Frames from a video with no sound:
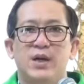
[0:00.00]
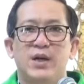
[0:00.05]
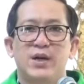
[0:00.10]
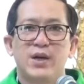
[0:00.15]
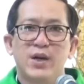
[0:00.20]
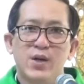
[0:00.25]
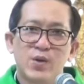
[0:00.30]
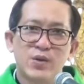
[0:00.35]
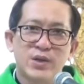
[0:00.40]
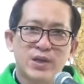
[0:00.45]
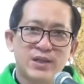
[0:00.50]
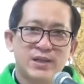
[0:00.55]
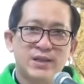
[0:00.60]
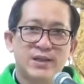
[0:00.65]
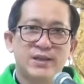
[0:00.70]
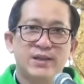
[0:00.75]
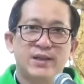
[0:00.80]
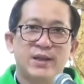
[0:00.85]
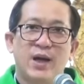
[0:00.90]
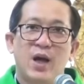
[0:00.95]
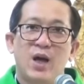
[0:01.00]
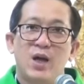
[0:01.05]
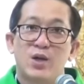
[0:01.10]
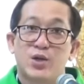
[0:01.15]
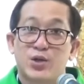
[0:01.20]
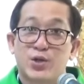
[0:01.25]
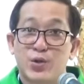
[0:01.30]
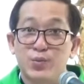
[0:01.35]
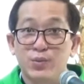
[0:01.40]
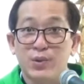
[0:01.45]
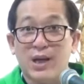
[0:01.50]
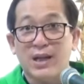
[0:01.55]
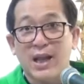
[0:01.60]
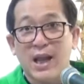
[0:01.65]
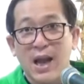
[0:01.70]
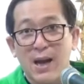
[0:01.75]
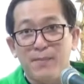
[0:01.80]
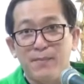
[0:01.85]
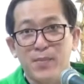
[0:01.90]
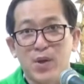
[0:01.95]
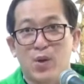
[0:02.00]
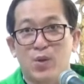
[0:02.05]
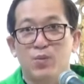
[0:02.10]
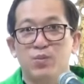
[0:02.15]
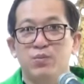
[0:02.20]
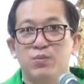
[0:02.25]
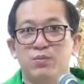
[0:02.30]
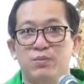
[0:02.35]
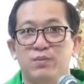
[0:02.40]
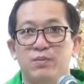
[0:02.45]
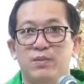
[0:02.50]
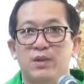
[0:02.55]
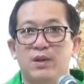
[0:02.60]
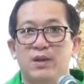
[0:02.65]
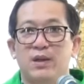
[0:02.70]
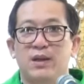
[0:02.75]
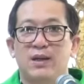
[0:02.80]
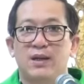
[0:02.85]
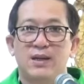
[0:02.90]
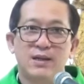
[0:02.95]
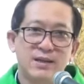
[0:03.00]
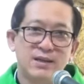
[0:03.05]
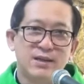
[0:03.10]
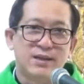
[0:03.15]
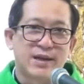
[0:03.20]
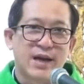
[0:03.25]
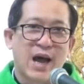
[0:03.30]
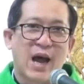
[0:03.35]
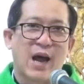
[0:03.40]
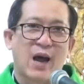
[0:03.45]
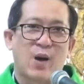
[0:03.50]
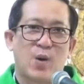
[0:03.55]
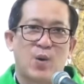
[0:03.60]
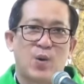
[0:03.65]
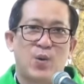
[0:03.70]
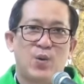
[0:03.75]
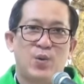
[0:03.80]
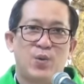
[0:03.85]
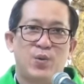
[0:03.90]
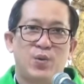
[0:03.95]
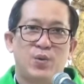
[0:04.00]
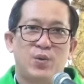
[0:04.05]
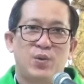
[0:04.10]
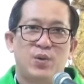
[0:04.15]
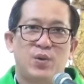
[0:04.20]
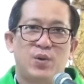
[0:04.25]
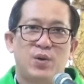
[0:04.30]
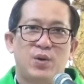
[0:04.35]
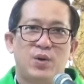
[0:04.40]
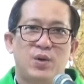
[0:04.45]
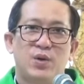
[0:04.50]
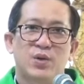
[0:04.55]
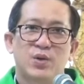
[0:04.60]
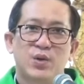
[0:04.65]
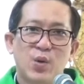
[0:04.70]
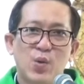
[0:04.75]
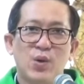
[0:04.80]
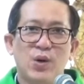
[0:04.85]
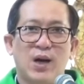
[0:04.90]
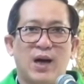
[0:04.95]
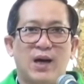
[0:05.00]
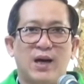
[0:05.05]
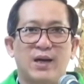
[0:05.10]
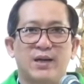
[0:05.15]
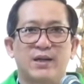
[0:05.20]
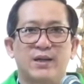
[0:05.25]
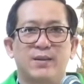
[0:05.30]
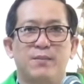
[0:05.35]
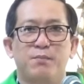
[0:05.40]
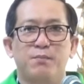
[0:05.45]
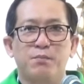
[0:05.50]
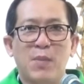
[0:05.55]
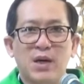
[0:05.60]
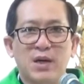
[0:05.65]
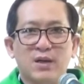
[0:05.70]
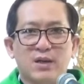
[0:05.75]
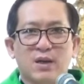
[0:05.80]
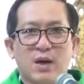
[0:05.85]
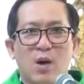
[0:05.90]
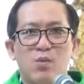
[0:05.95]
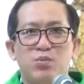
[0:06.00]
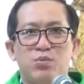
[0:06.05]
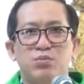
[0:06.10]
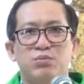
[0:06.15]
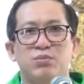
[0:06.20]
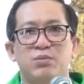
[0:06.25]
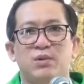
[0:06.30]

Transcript: Nếu như chúng ta tham nhũng, lừa đảo, thu lợi bất công